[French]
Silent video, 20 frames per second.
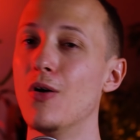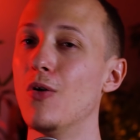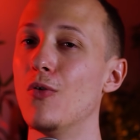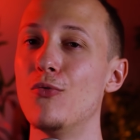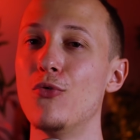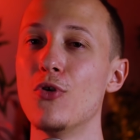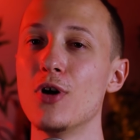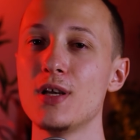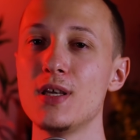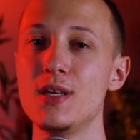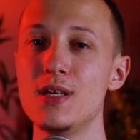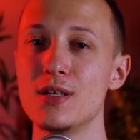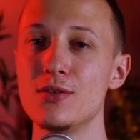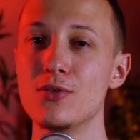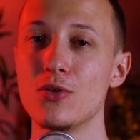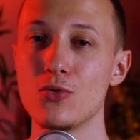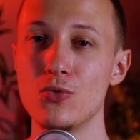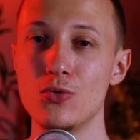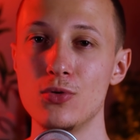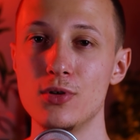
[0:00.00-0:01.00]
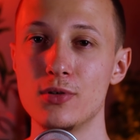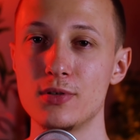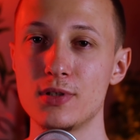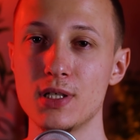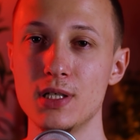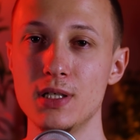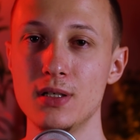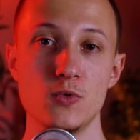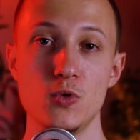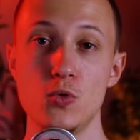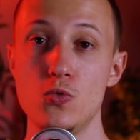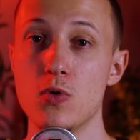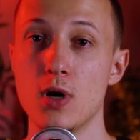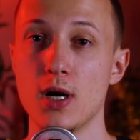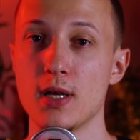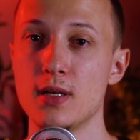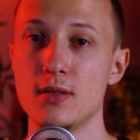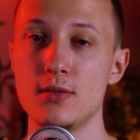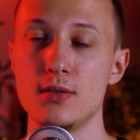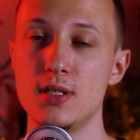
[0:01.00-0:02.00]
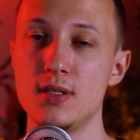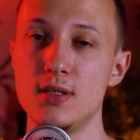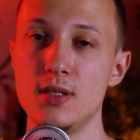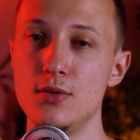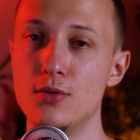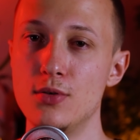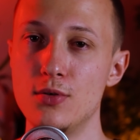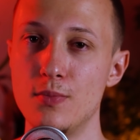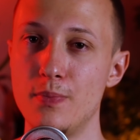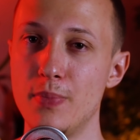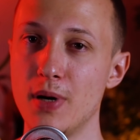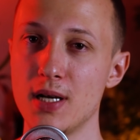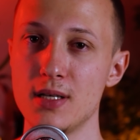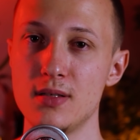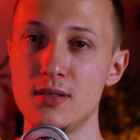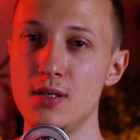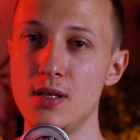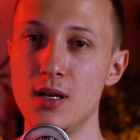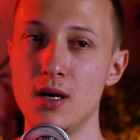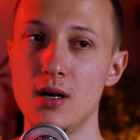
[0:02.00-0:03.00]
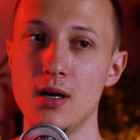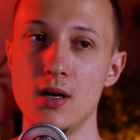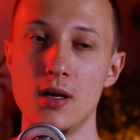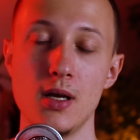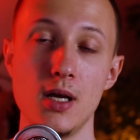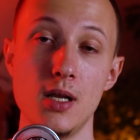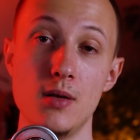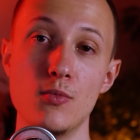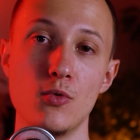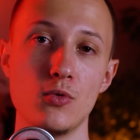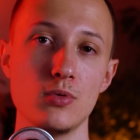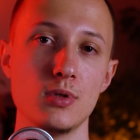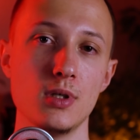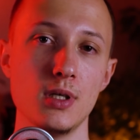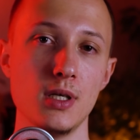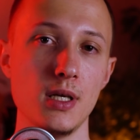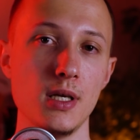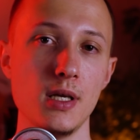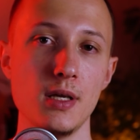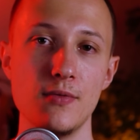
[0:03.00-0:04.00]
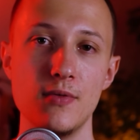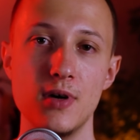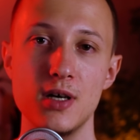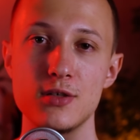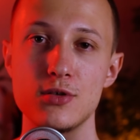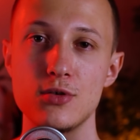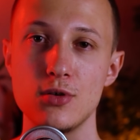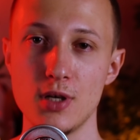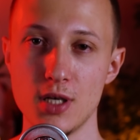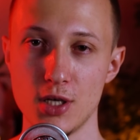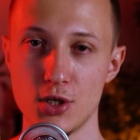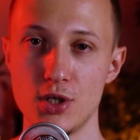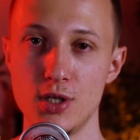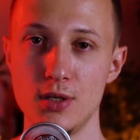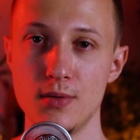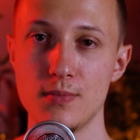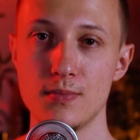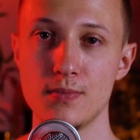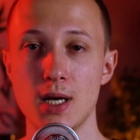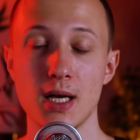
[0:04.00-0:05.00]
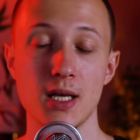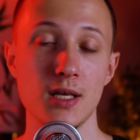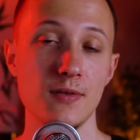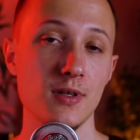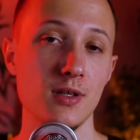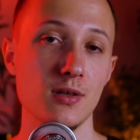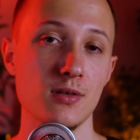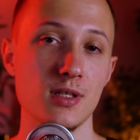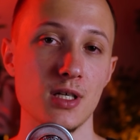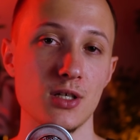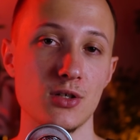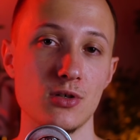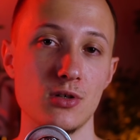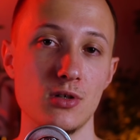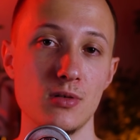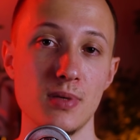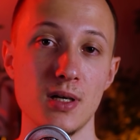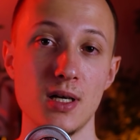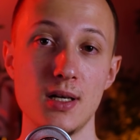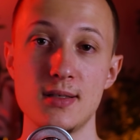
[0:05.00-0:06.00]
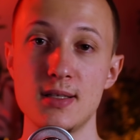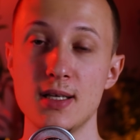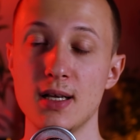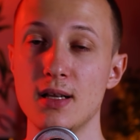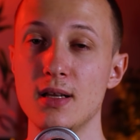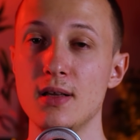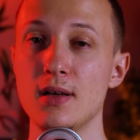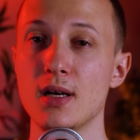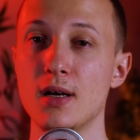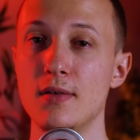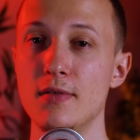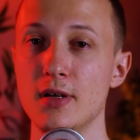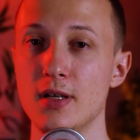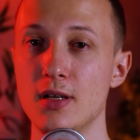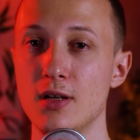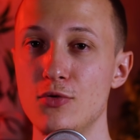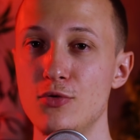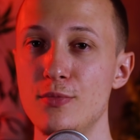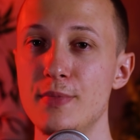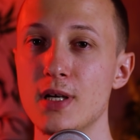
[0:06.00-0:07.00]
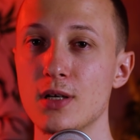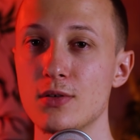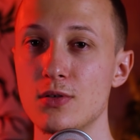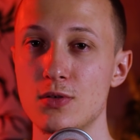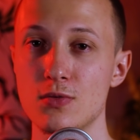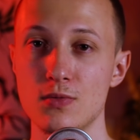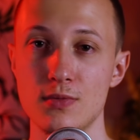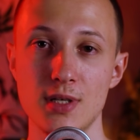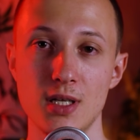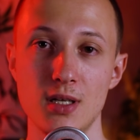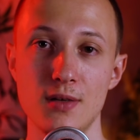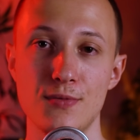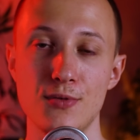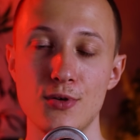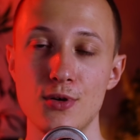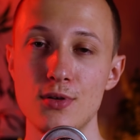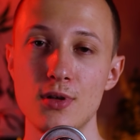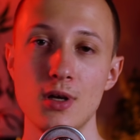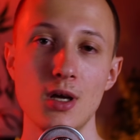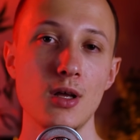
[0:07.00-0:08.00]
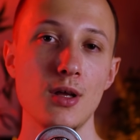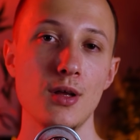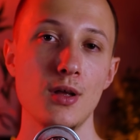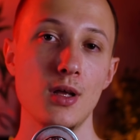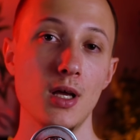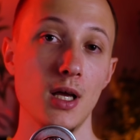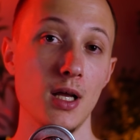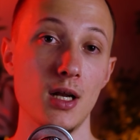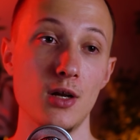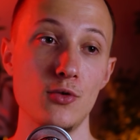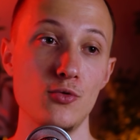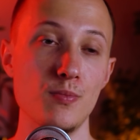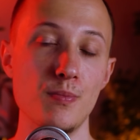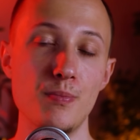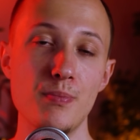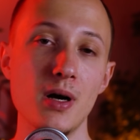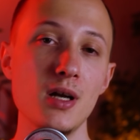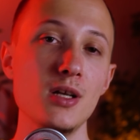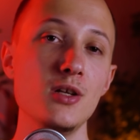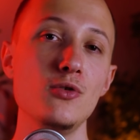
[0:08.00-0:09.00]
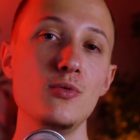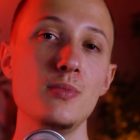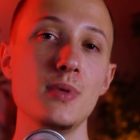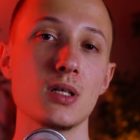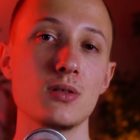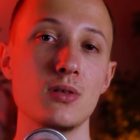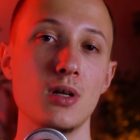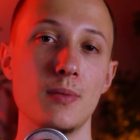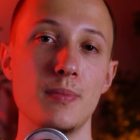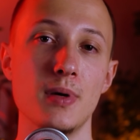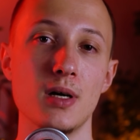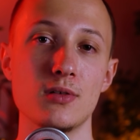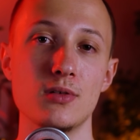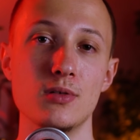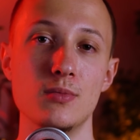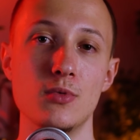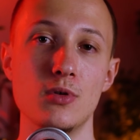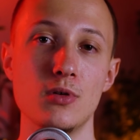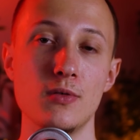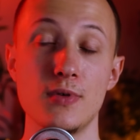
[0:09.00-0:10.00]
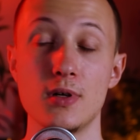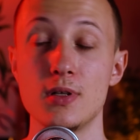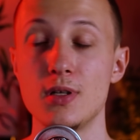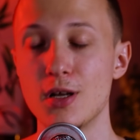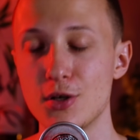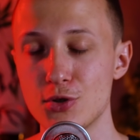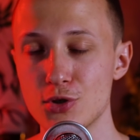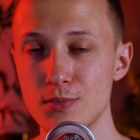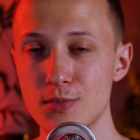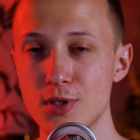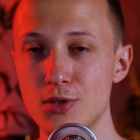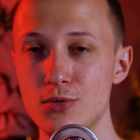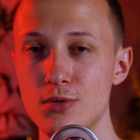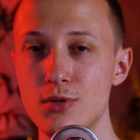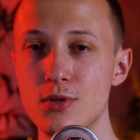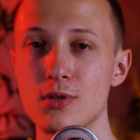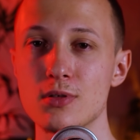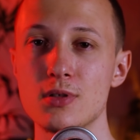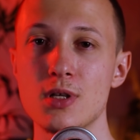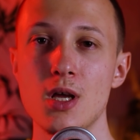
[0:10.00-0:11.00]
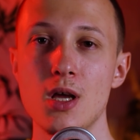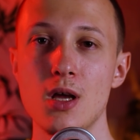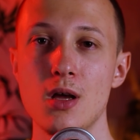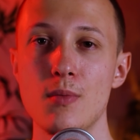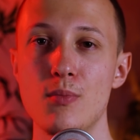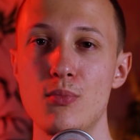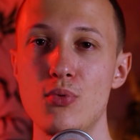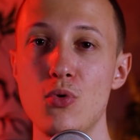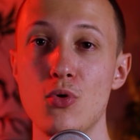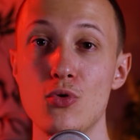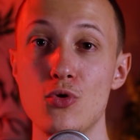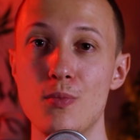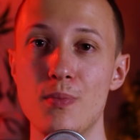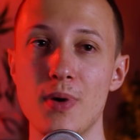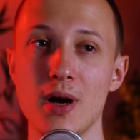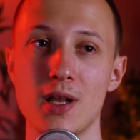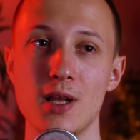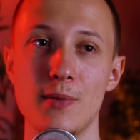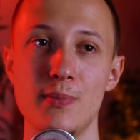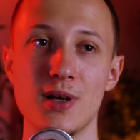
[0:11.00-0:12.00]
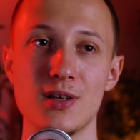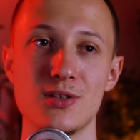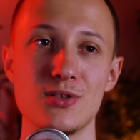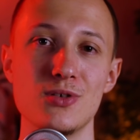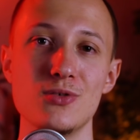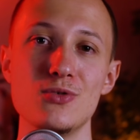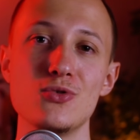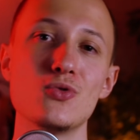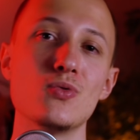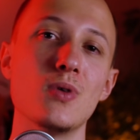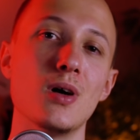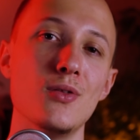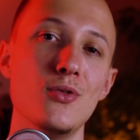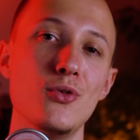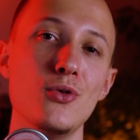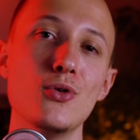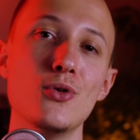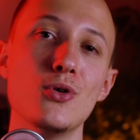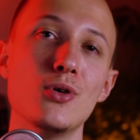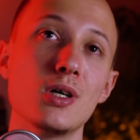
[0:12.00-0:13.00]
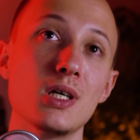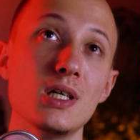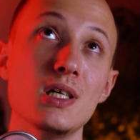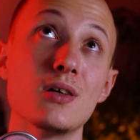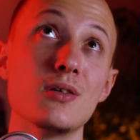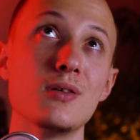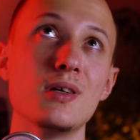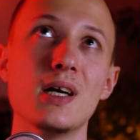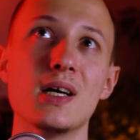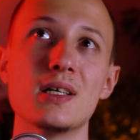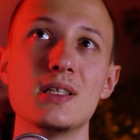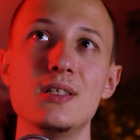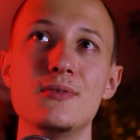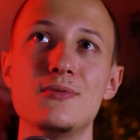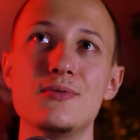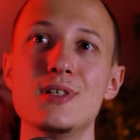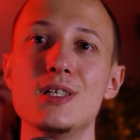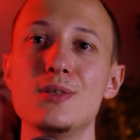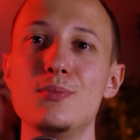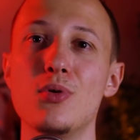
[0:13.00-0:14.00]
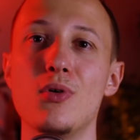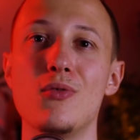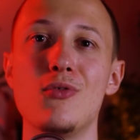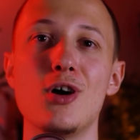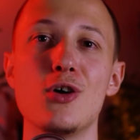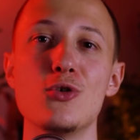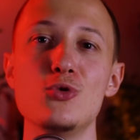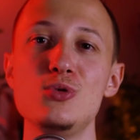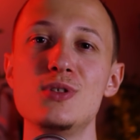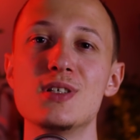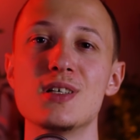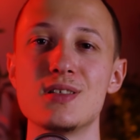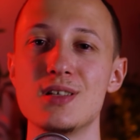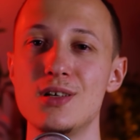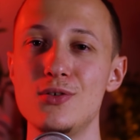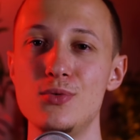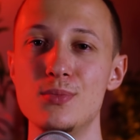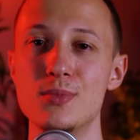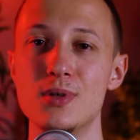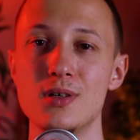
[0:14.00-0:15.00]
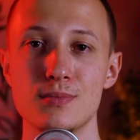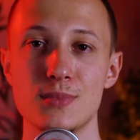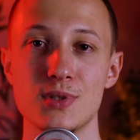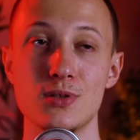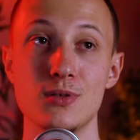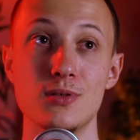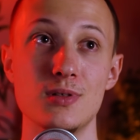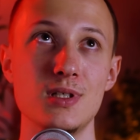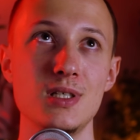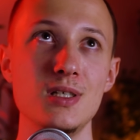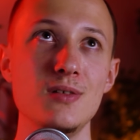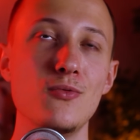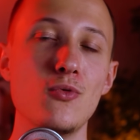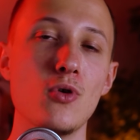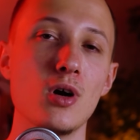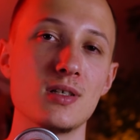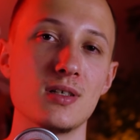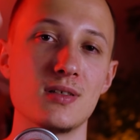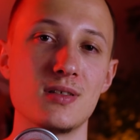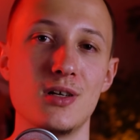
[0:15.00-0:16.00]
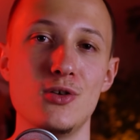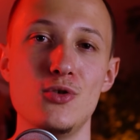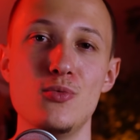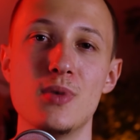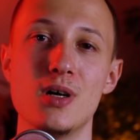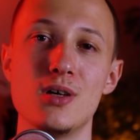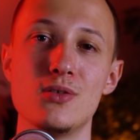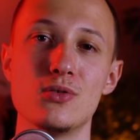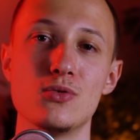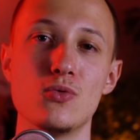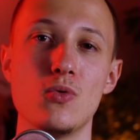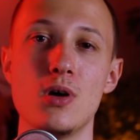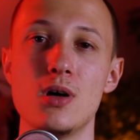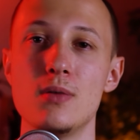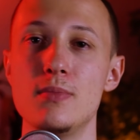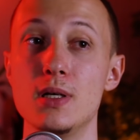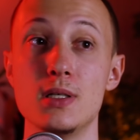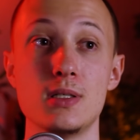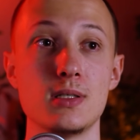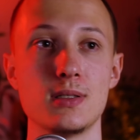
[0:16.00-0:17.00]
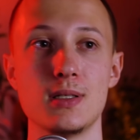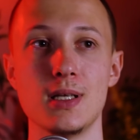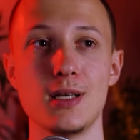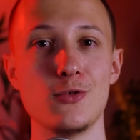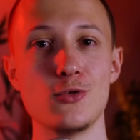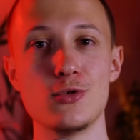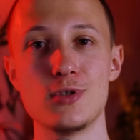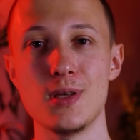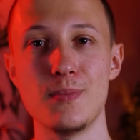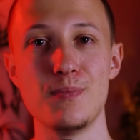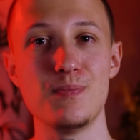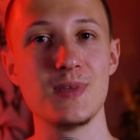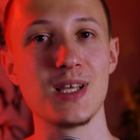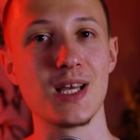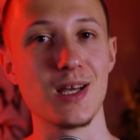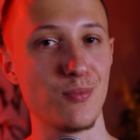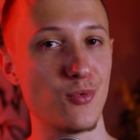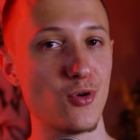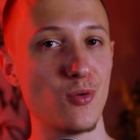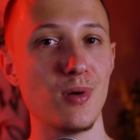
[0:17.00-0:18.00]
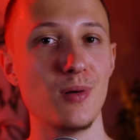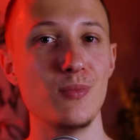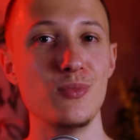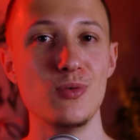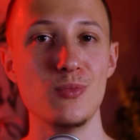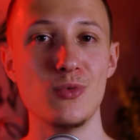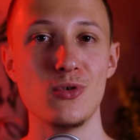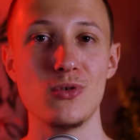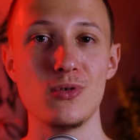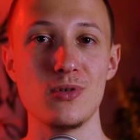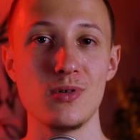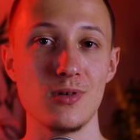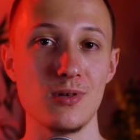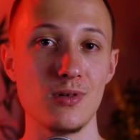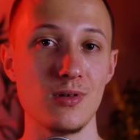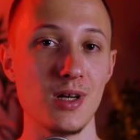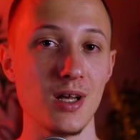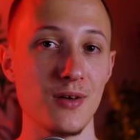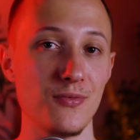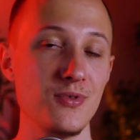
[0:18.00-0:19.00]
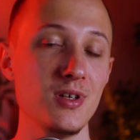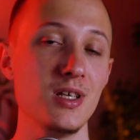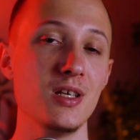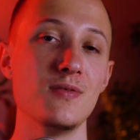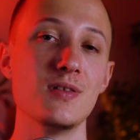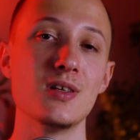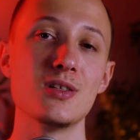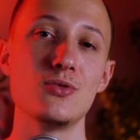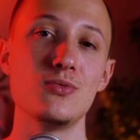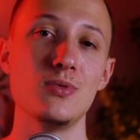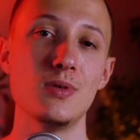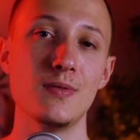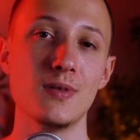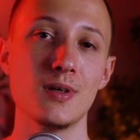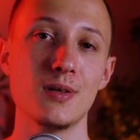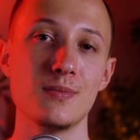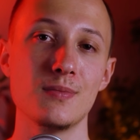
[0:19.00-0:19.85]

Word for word: on voit qui est dans le hall d'entrée. Du coup, Ariane décide de ne pas rester là. Elle monte et va se cacher. Arrivée dans sa chambre, elle s'éclaire avec la lumière de son téléphone. Elle allume pas les lumières de l'appartement, enfin de la chambre d'étudiante, pour ne pas que la personne soit dehors et regarde les fenêtres pour voir où ça s'allume. Parce que s'il voit que ça s'allume à un endroit, ben, c'est que c'est très probablement euh, la fille qui vient de suivre.